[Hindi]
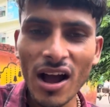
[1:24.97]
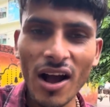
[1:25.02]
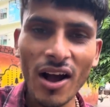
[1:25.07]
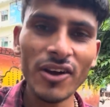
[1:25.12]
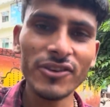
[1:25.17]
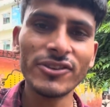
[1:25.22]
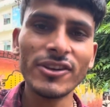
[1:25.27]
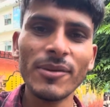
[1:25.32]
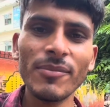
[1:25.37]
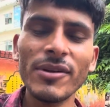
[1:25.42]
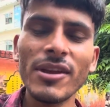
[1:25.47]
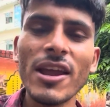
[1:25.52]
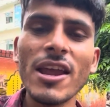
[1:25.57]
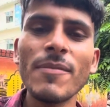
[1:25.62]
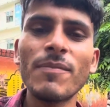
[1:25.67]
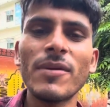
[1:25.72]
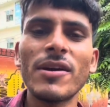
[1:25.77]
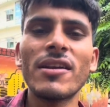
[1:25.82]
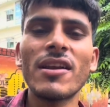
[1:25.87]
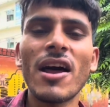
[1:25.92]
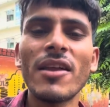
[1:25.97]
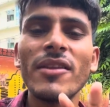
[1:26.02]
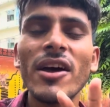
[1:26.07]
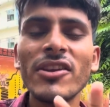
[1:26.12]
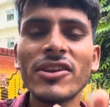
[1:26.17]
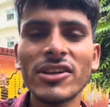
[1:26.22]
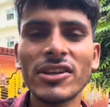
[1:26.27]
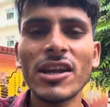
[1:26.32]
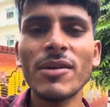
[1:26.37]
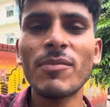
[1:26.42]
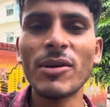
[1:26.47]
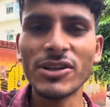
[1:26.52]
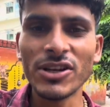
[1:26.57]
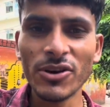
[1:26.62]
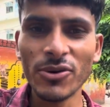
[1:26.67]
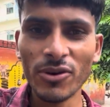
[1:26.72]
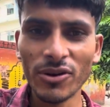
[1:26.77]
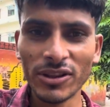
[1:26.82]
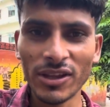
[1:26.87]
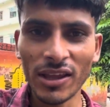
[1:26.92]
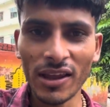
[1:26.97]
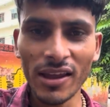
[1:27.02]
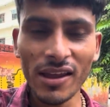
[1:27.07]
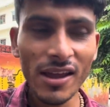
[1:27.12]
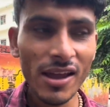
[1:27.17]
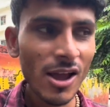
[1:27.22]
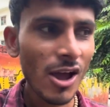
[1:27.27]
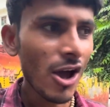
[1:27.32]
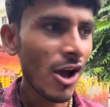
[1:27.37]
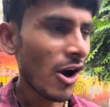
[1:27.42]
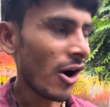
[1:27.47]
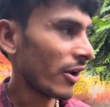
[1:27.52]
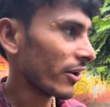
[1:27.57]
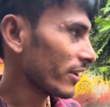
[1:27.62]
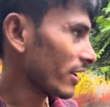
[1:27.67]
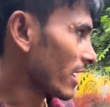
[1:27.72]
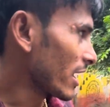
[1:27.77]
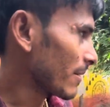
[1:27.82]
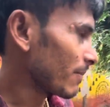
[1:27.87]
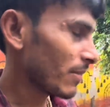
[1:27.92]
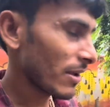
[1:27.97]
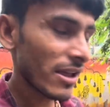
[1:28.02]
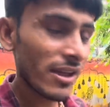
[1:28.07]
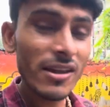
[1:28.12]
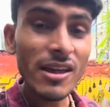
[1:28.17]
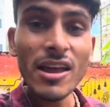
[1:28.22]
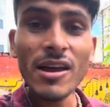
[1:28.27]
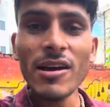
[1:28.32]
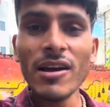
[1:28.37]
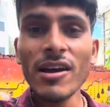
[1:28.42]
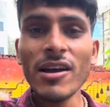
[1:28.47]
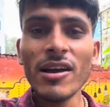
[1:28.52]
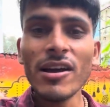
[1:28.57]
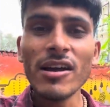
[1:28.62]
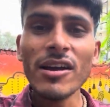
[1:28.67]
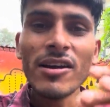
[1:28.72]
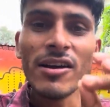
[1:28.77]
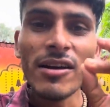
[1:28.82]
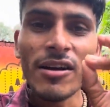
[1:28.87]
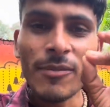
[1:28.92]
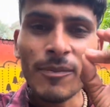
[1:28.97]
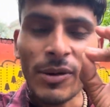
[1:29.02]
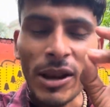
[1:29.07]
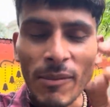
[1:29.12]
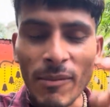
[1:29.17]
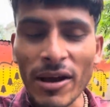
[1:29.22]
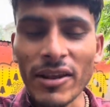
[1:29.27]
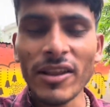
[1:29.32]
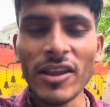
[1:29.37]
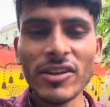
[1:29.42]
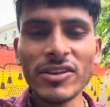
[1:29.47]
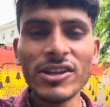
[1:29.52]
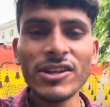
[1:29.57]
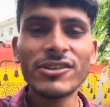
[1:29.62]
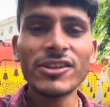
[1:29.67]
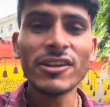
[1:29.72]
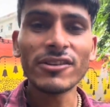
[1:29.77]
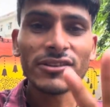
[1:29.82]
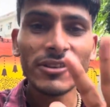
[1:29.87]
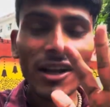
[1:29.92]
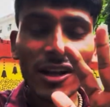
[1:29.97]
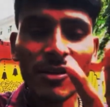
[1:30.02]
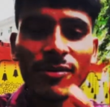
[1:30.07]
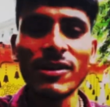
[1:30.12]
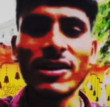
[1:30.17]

आश्रम यहीं पे राधा जी के भजन होते हैं और यहीं पे प्रेमानंद जी सत्संग भी